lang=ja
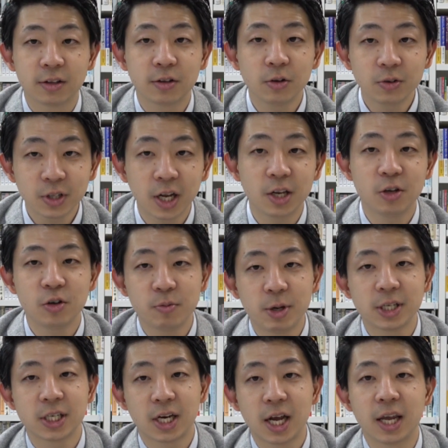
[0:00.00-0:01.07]
そんなに有
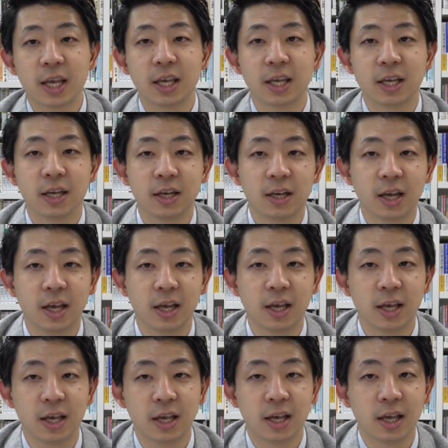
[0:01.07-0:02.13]
名じゃない、
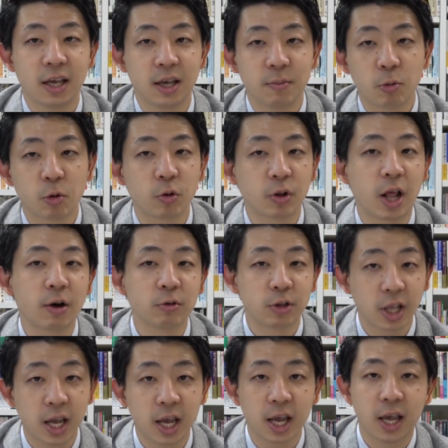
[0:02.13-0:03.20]
えー、ものなの
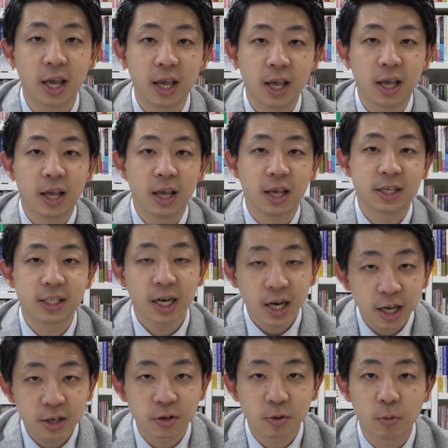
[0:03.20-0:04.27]
で知ら
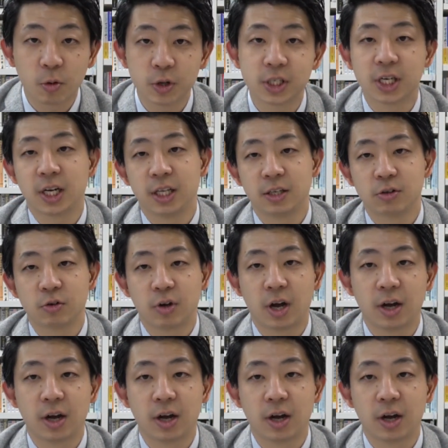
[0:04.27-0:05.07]
ない人も多いんじゃないでしょ